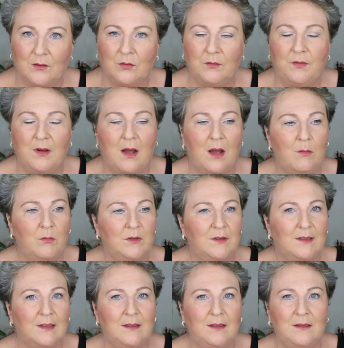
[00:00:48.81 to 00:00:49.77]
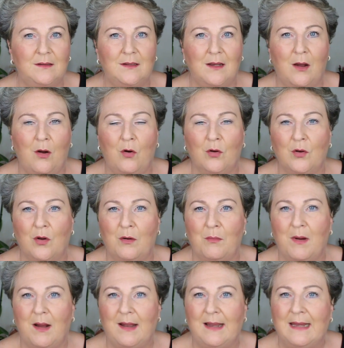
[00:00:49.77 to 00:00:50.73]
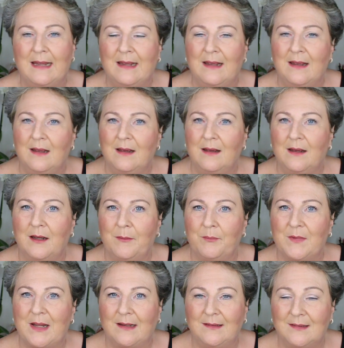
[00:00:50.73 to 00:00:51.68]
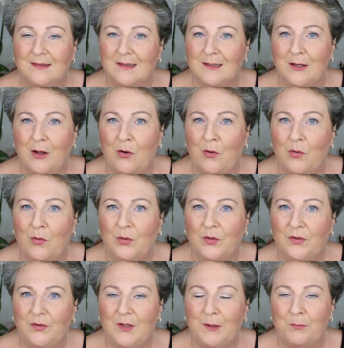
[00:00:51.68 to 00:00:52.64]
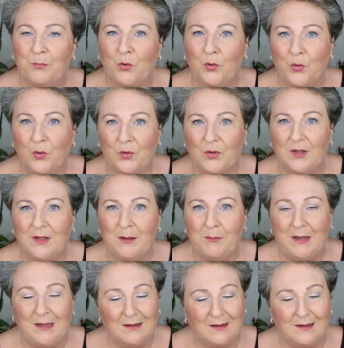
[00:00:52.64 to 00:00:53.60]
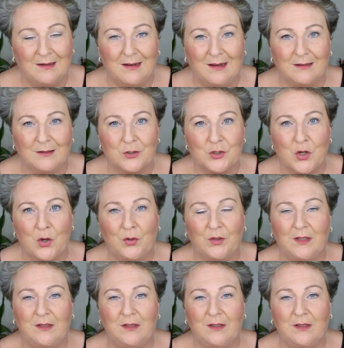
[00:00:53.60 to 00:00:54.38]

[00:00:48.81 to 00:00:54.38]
Und wir haben uns dann hinterher auch nochmal ähm, ganz genau uns die Produkte im Internet angeschaut.